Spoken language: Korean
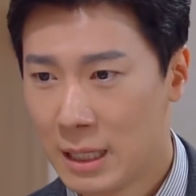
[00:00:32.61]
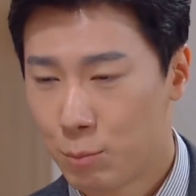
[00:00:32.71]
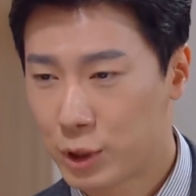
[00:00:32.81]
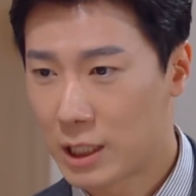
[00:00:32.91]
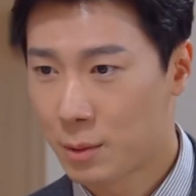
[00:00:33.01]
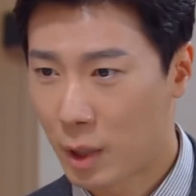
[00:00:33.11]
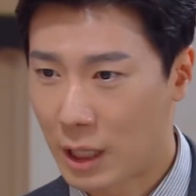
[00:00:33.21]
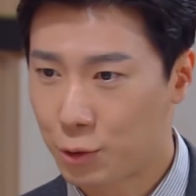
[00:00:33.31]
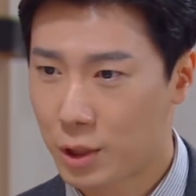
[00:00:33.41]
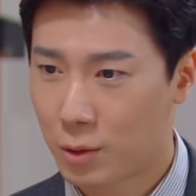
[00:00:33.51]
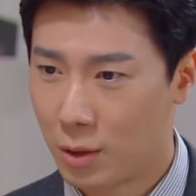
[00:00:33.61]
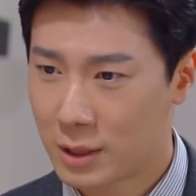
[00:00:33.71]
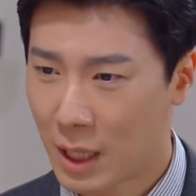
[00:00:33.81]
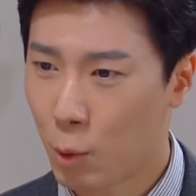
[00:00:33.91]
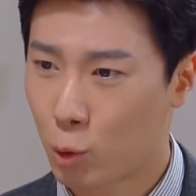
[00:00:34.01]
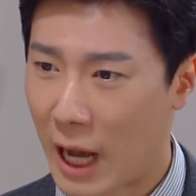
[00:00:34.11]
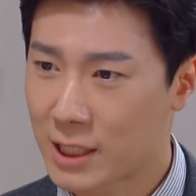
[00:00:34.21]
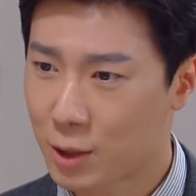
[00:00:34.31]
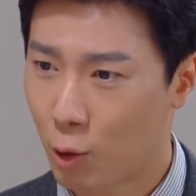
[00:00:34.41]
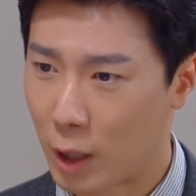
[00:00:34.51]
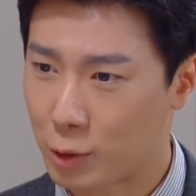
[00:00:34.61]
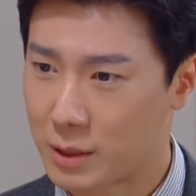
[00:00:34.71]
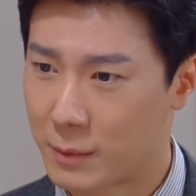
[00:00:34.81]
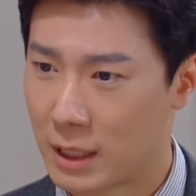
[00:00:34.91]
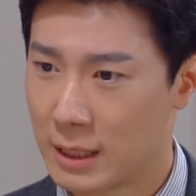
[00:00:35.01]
부사장님과 다투시고 차 몰고 나가신 걸로 알고 있습니다.